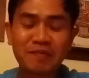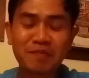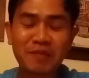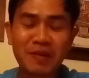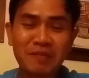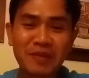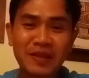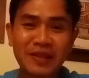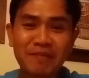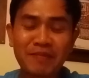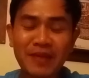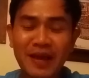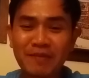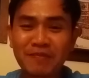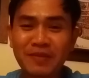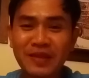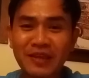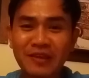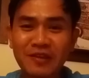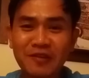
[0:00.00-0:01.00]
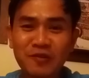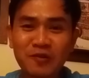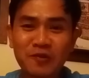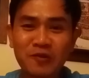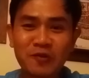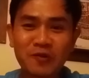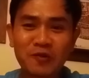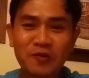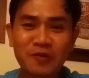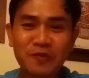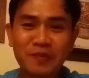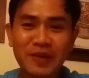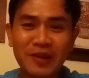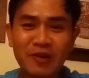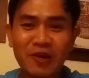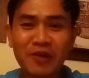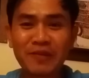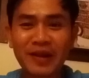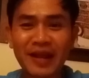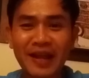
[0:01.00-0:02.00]
มันมีตำนานผีอยู่ไม่
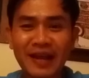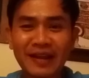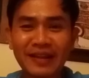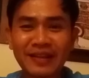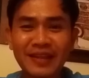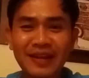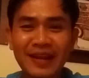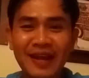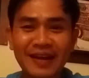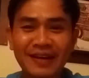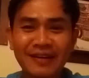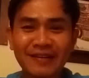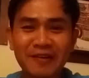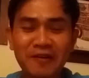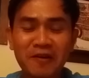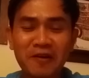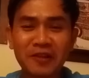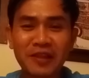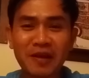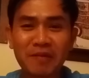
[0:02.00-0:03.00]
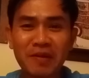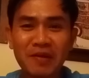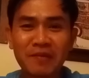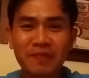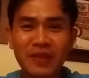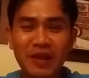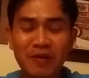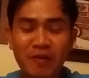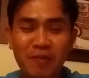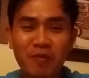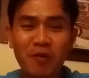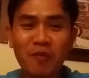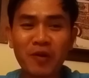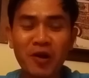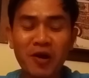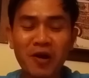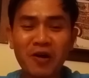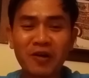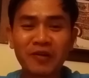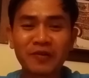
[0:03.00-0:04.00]
น้อยเหมือนกันที่นั่นก็ทำให้แต่ว่าผม
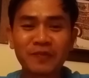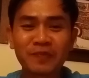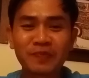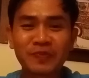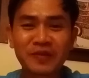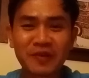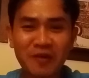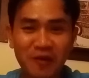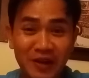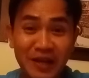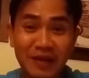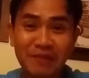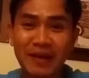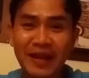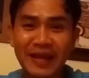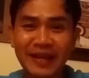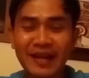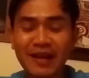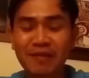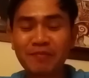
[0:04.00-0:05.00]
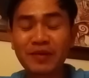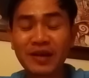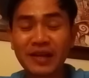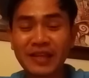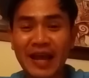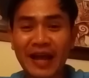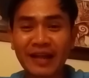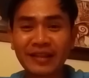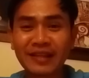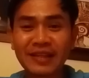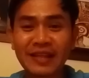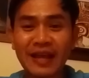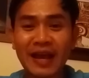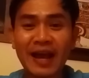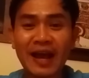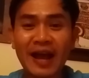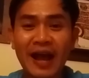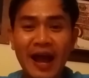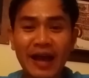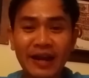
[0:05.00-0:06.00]
ก็ก็ขึ้นไปนะครับ เพื่ออยากที่จะ
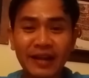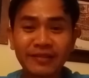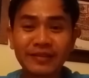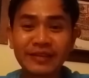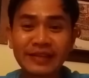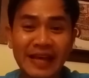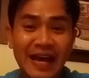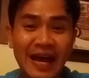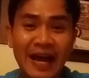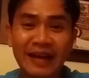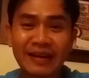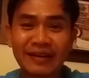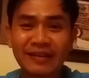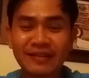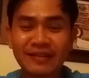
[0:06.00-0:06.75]
หาหนังสืออ่าน